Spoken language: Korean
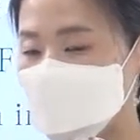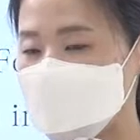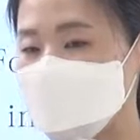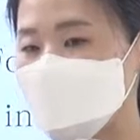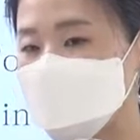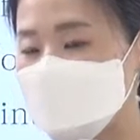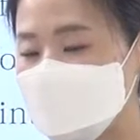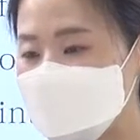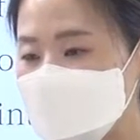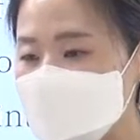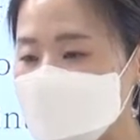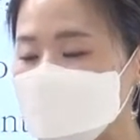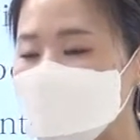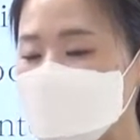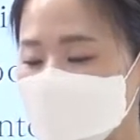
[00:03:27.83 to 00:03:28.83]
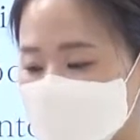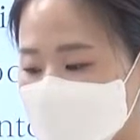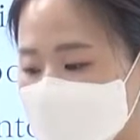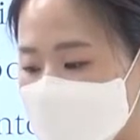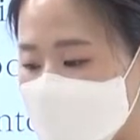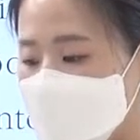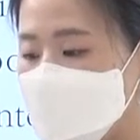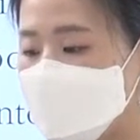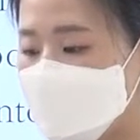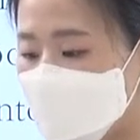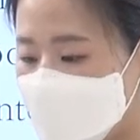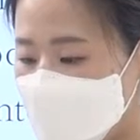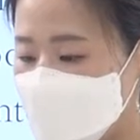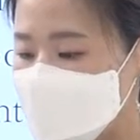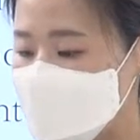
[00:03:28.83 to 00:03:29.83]
그런 느낌을 주는 게
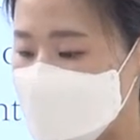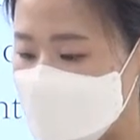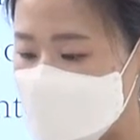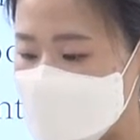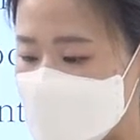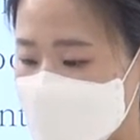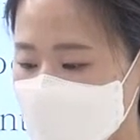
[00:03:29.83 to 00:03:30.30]
어디 있는지